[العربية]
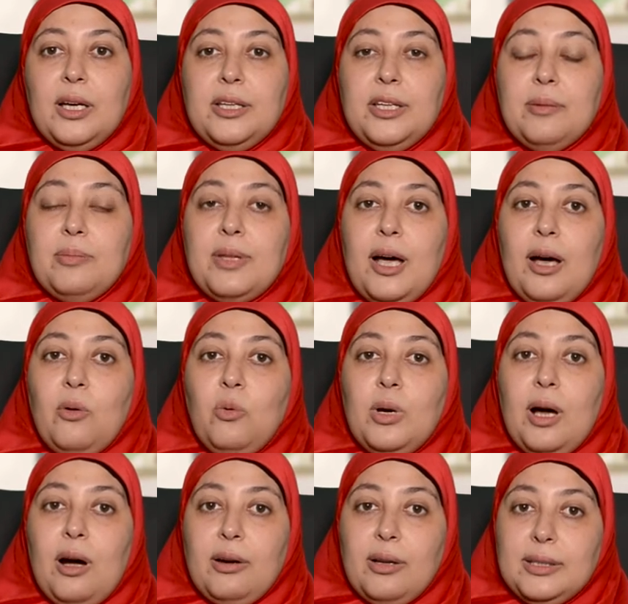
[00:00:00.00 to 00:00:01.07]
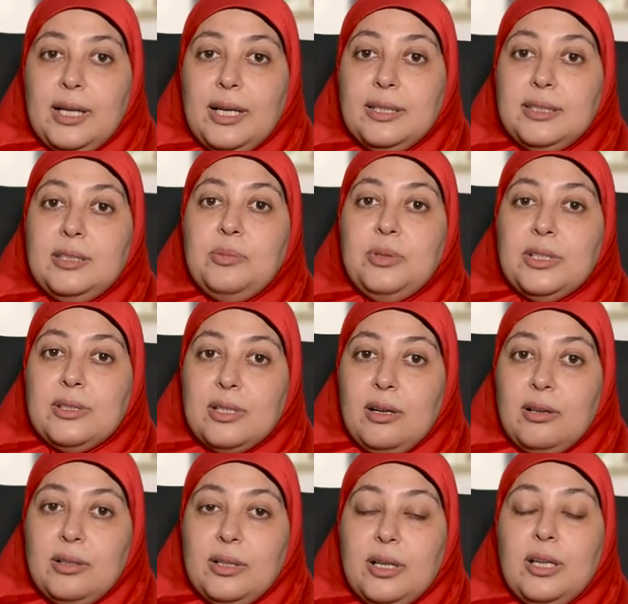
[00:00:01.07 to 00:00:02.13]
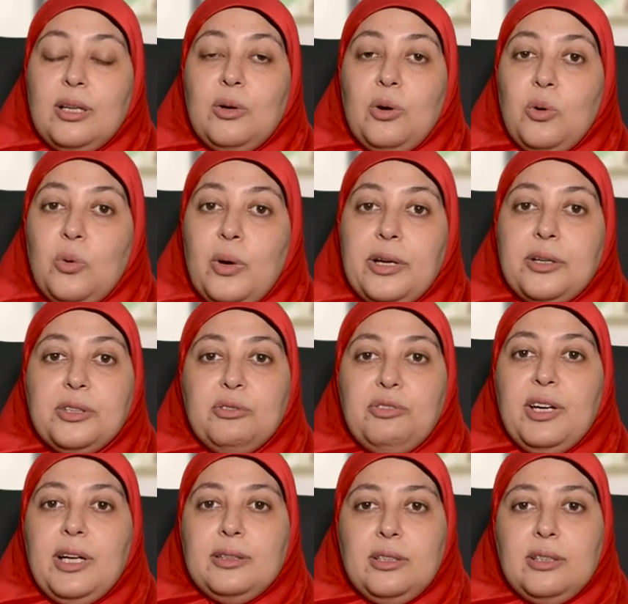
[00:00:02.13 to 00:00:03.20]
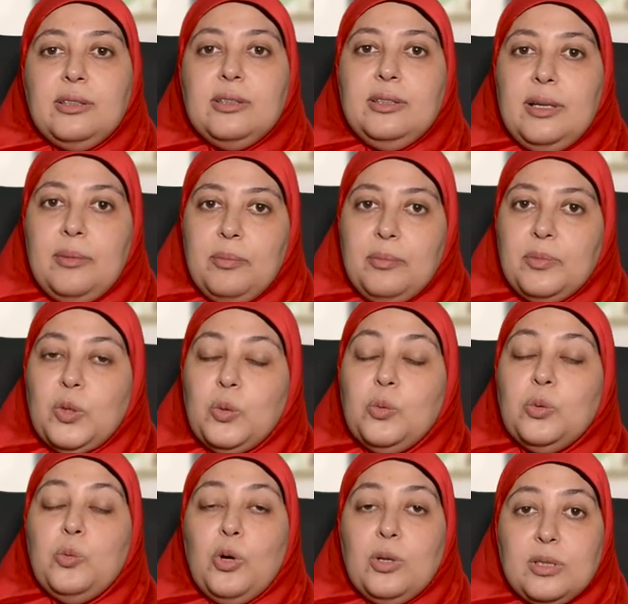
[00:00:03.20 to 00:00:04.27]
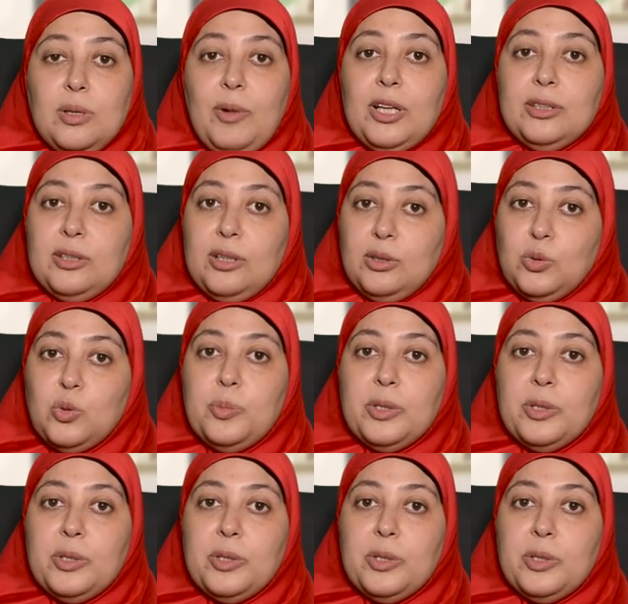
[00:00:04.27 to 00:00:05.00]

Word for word: يبدأ أول عرض عندي بيظهر اللي هو ارتفاع ضغط الدم ومعظم حضراتكم